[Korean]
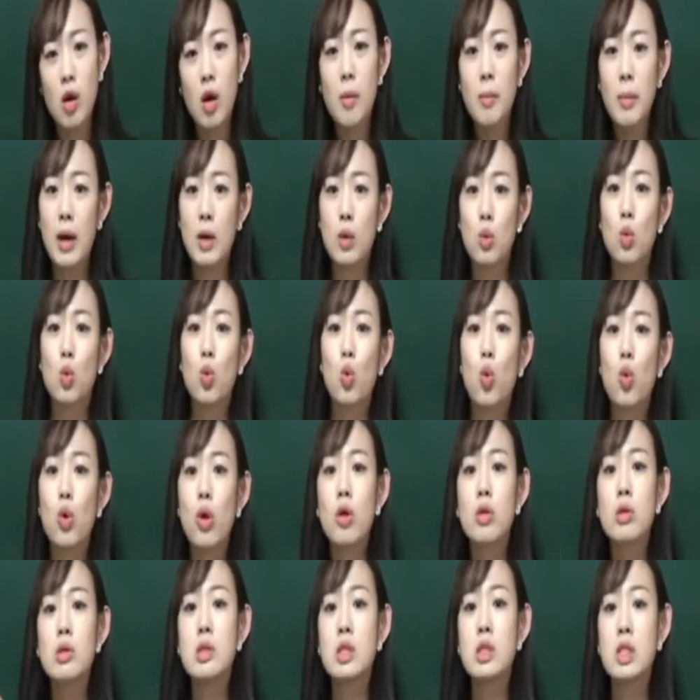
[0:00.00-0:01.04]
바로
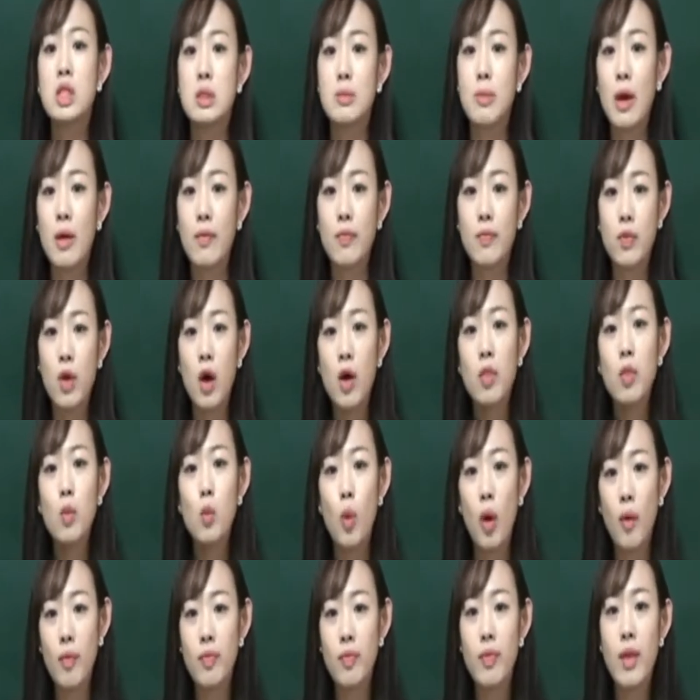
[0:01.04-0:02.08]
고려를 지배했던
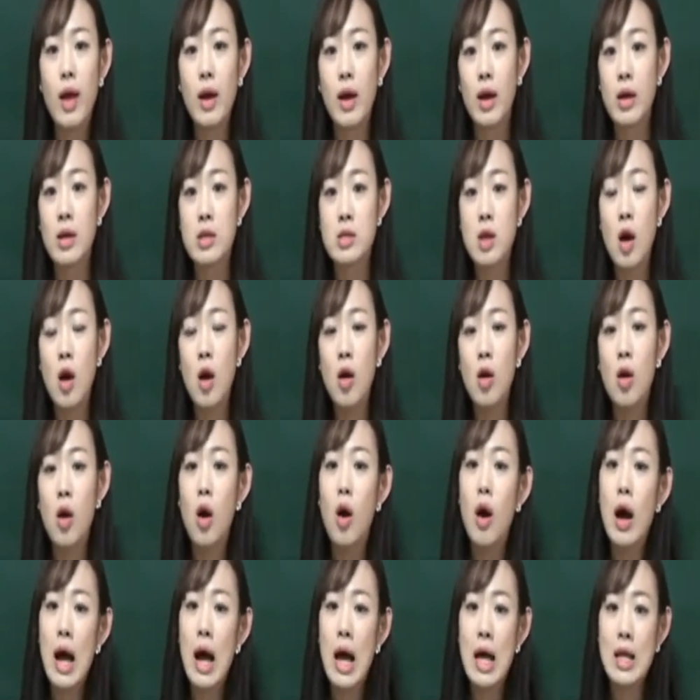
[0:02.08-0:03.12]
원나라에서
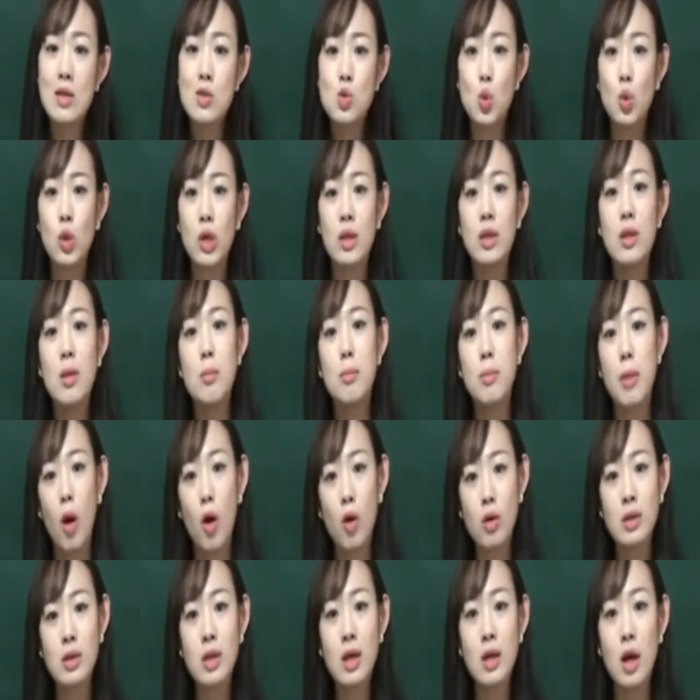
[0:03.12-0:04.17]
한족인
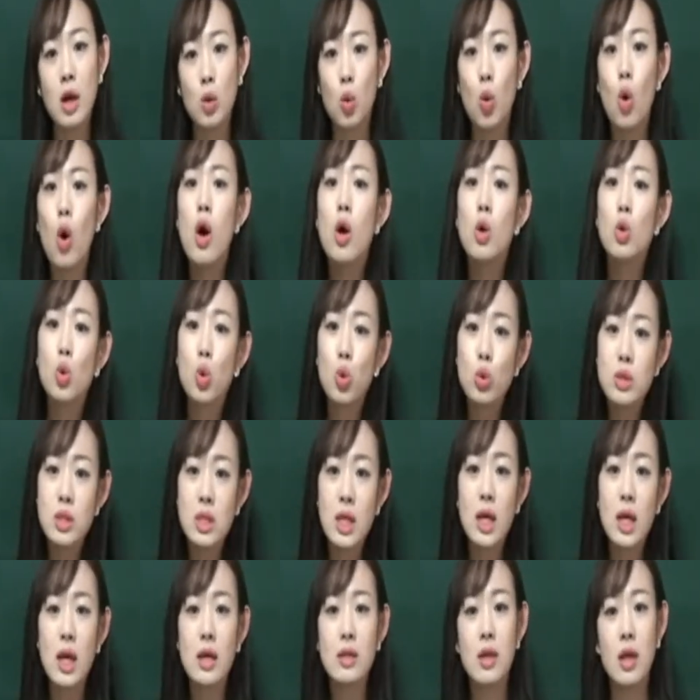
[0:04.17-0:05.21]
명나라로
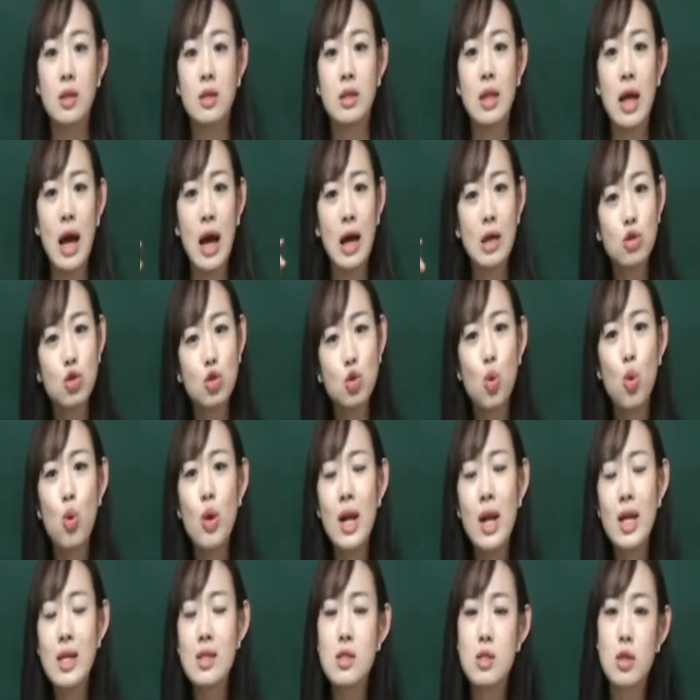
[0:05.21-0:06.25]
교체가 되는 아주
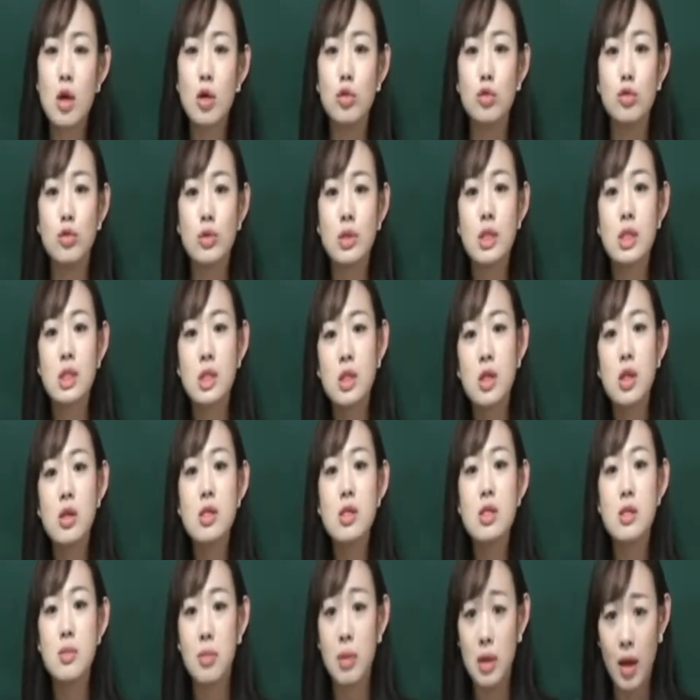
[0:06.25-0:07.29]
혼란스러운
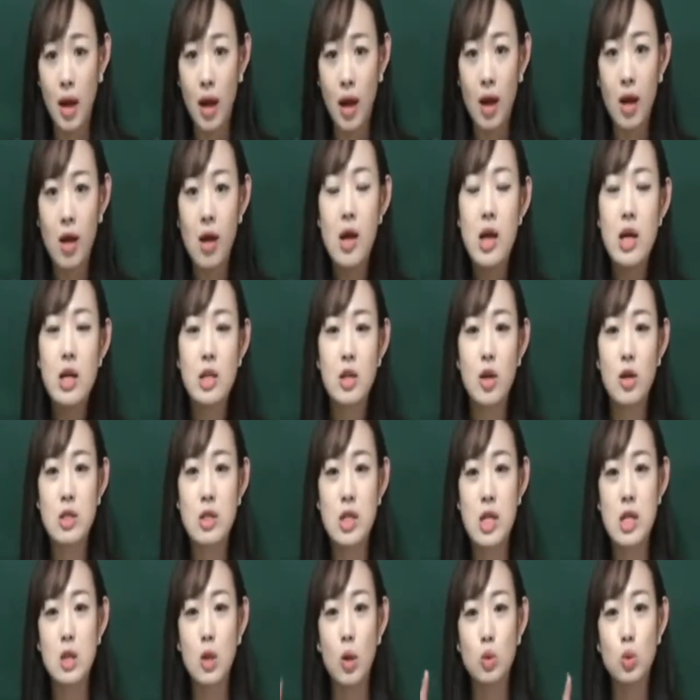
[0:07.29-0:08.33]
시기였습니다.
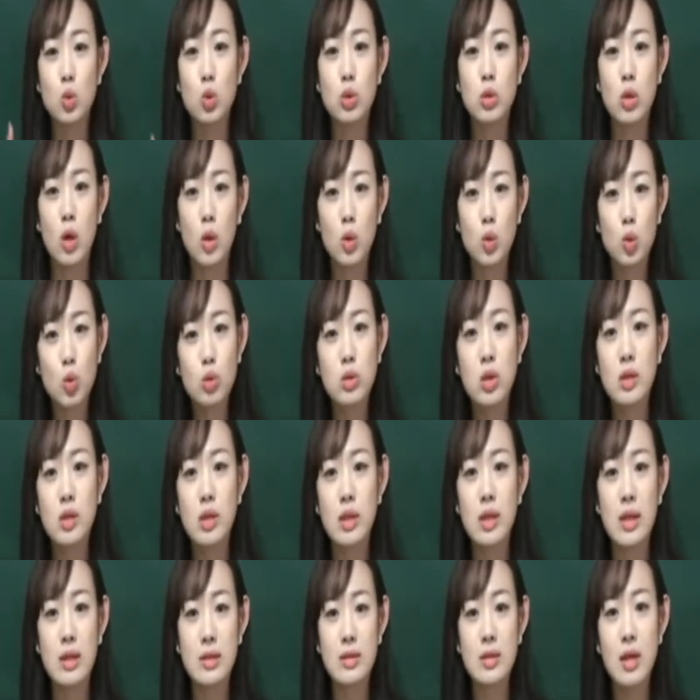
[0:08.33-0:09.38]
그러자 이 정조,
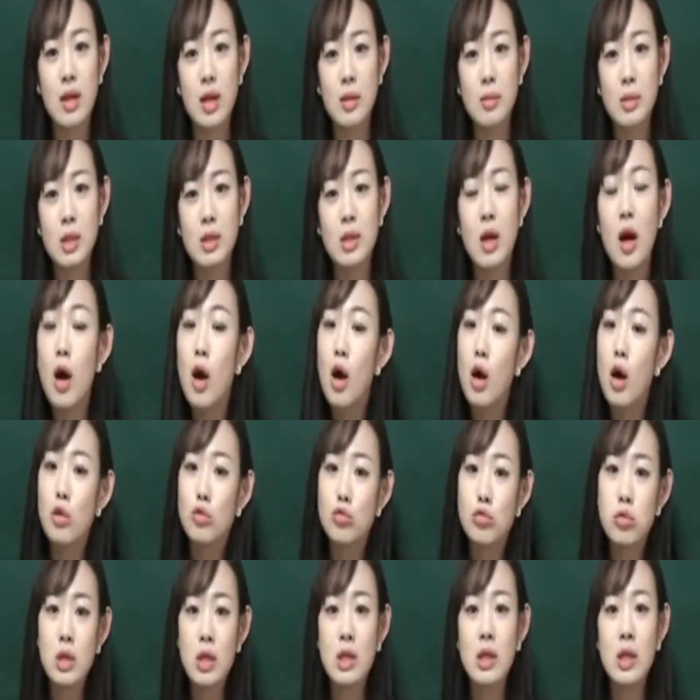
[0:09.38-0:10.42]
정도전이라는 사람은
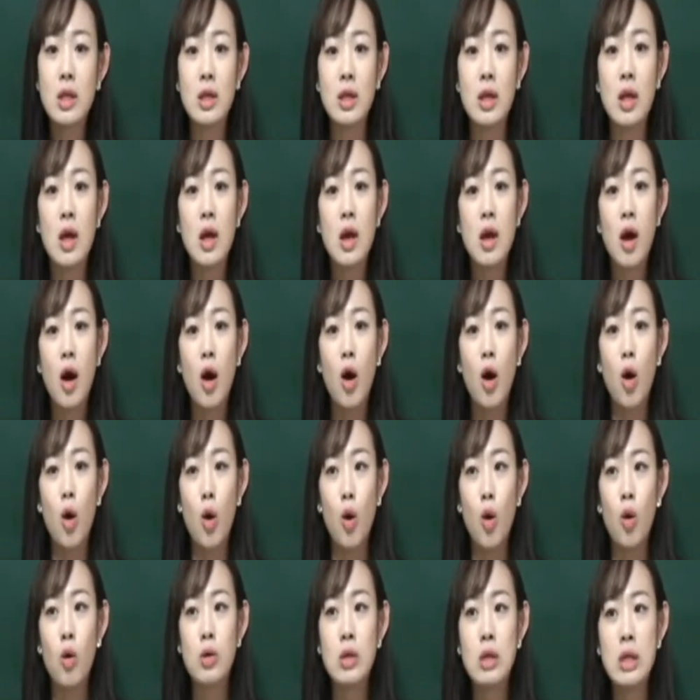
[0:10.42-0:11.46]
우리
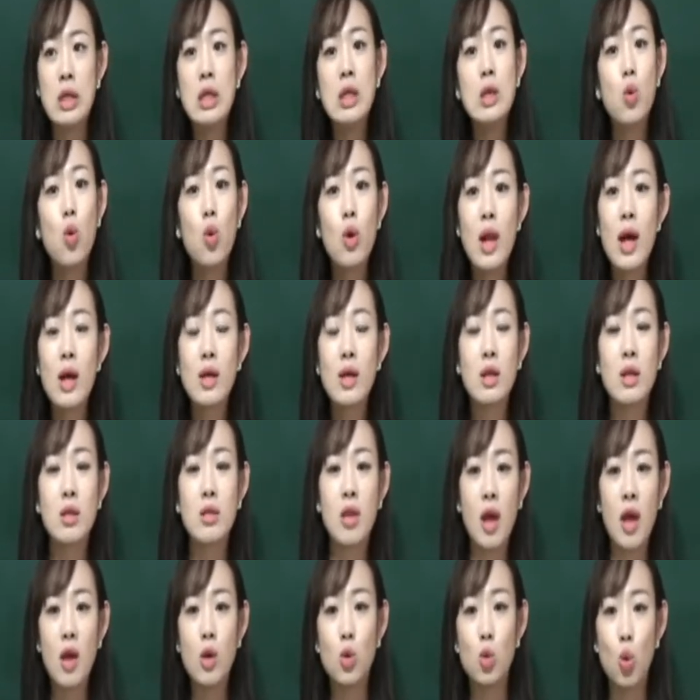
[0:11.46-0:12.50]
어, 이 혼란기
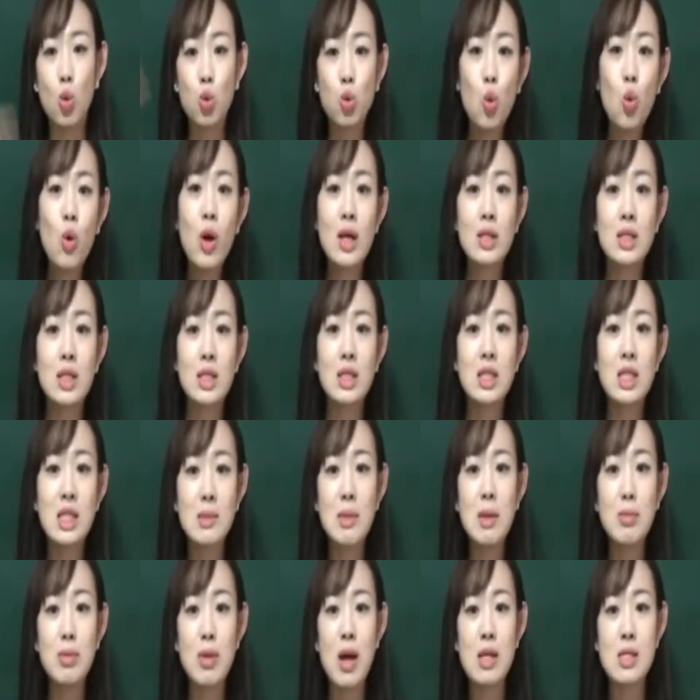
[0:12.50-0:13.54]
때 요동까지
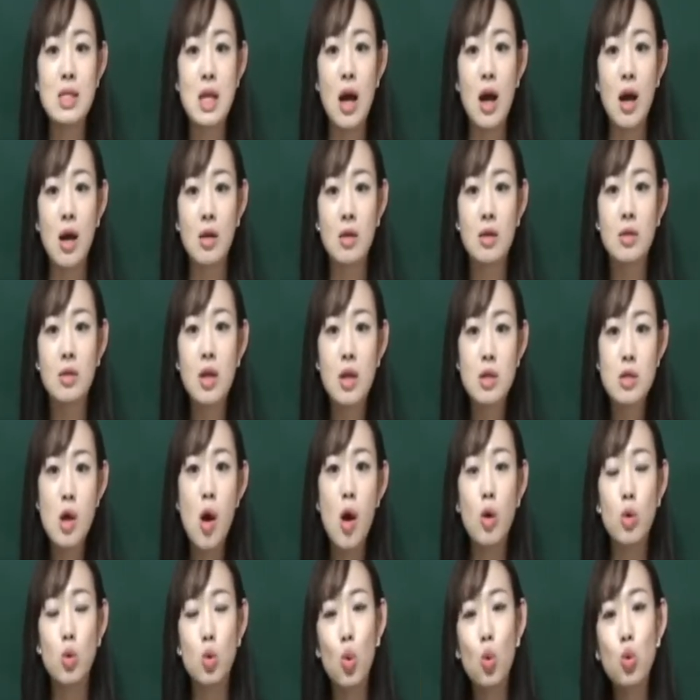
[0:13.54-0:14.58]
침입을 하자.
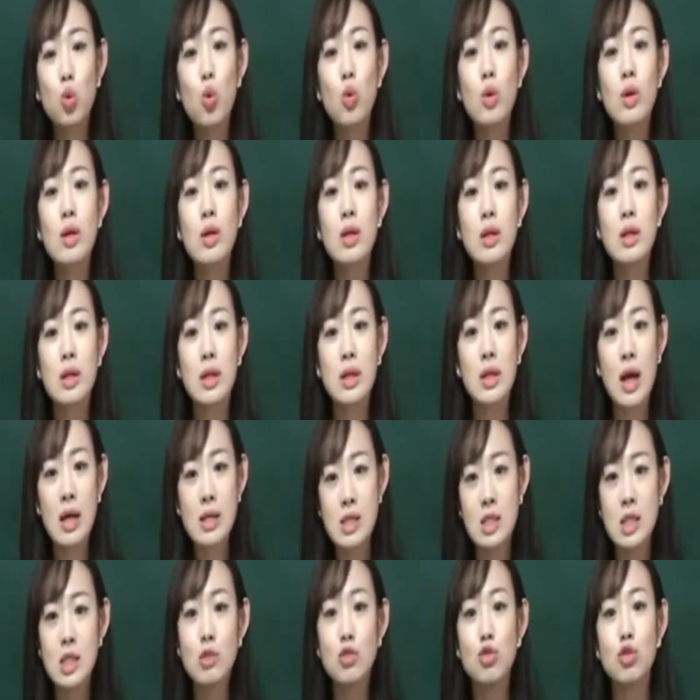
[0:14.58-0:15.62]
그래서 요동
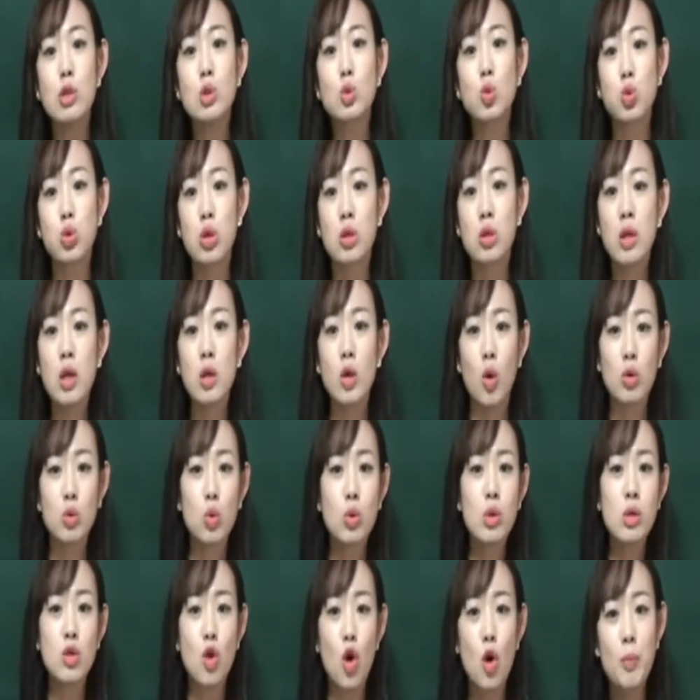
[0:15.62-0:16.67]
까지 우리 조선의
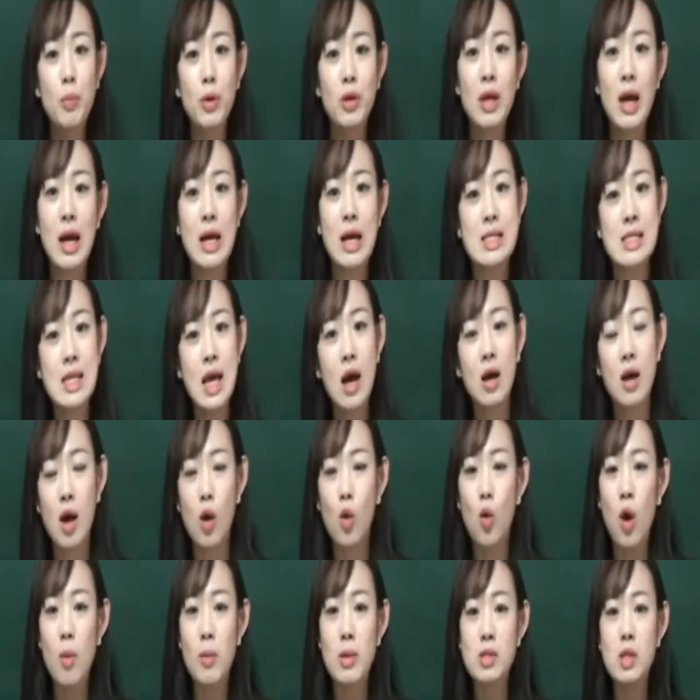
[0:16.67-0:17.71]
영토를
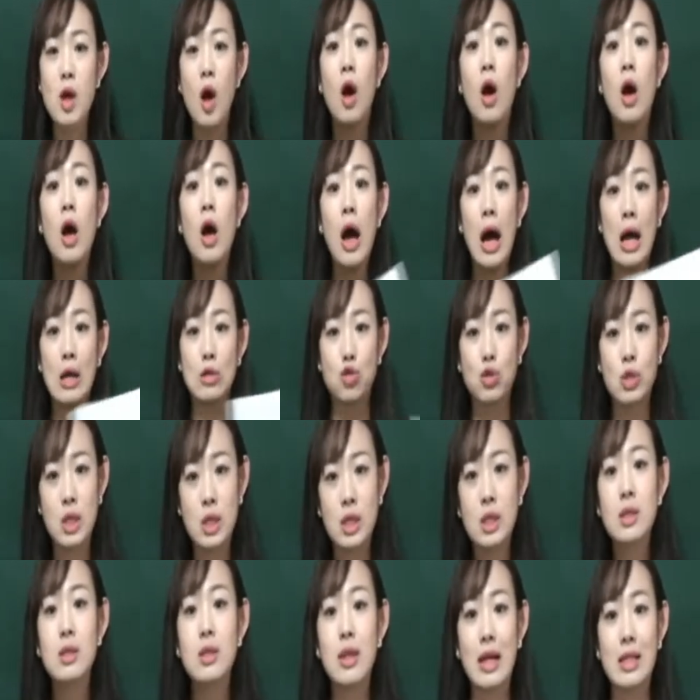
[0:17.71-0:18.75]
넓혀나가자라고 하면서 아주
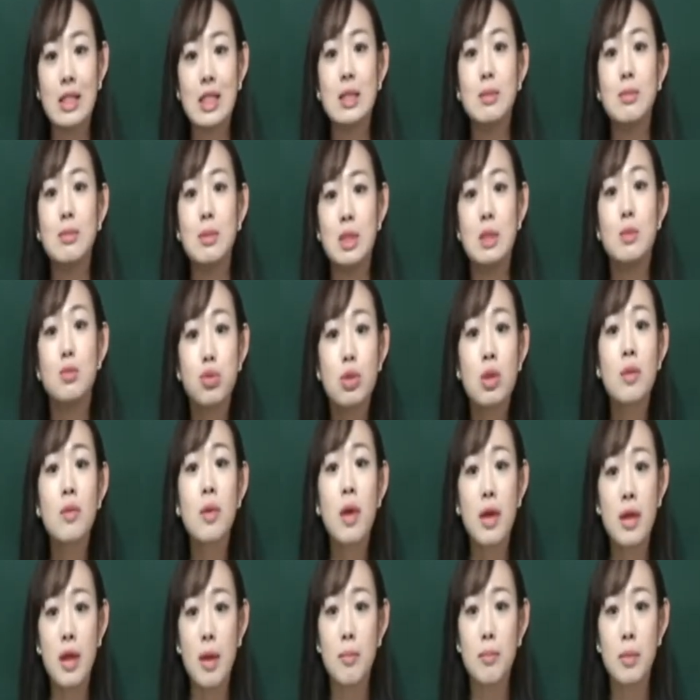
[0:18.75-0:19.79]
큰 야심을
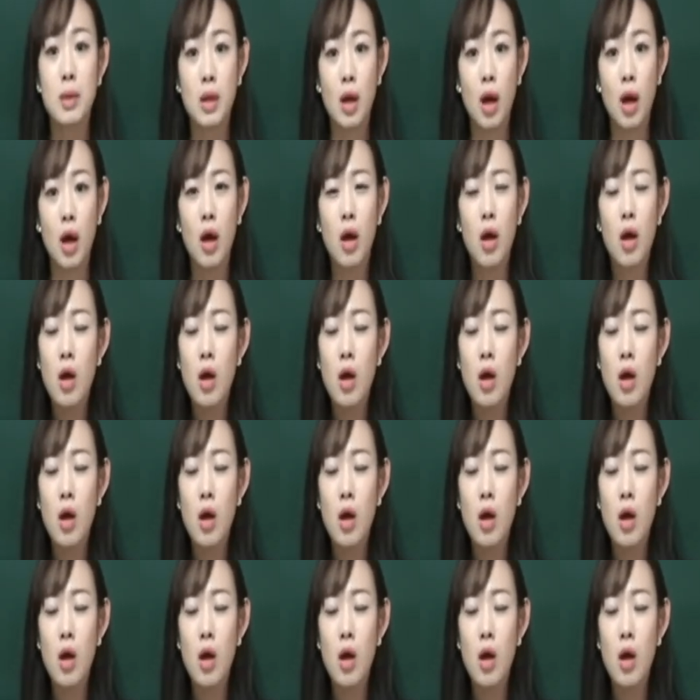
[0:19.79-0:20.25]
품게 됩니다.